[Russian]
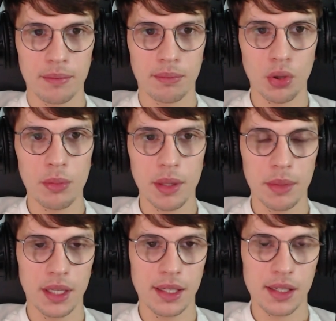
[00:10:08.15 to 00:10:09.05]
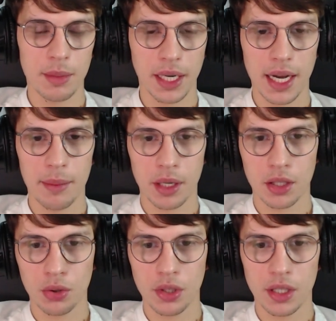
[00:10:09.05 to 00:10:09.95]
пломбами из амальгамы,
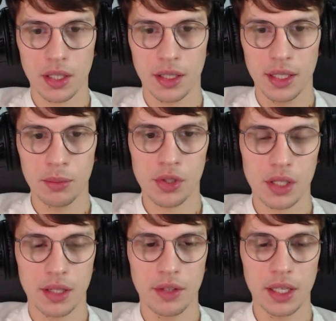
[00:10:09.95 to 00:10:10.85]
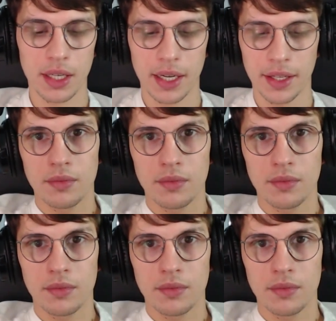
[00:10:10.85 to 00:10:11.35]
которые им установили ранее.